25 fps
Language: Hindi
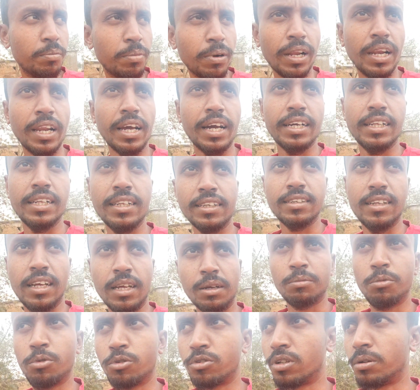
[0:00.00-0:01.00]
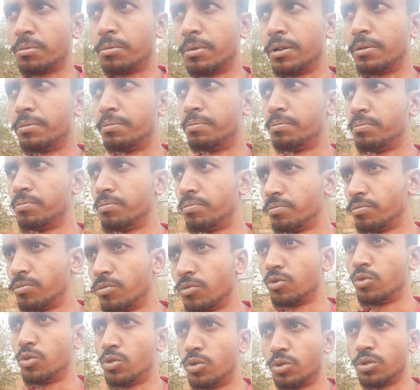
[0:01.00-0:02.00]
पहले का जैसा ही मौसम है
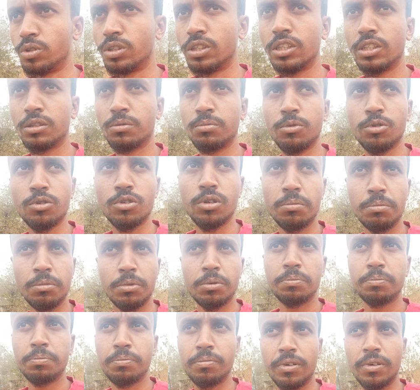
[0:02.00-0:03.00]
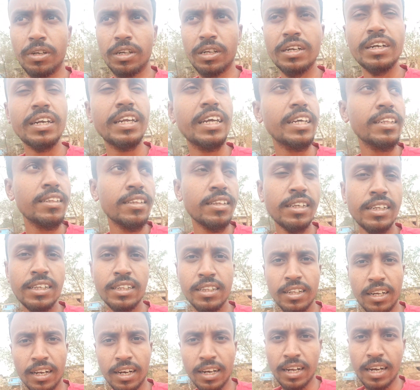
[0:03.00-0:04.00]
तो इस मौसम में नींद
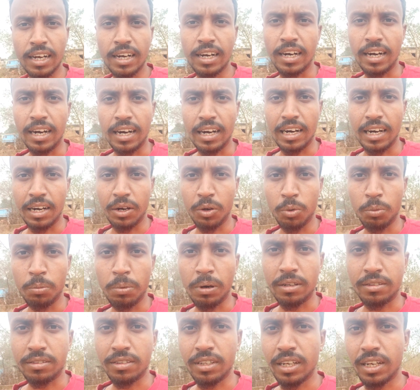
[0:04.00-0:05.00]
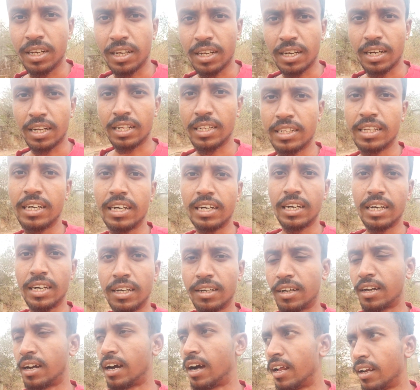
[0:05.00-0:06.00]
नींद हल्का उबासी लग रहा था
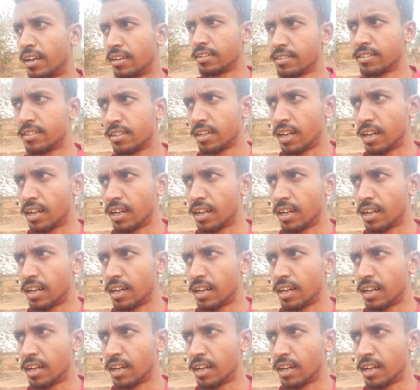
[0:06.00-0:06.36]
आलस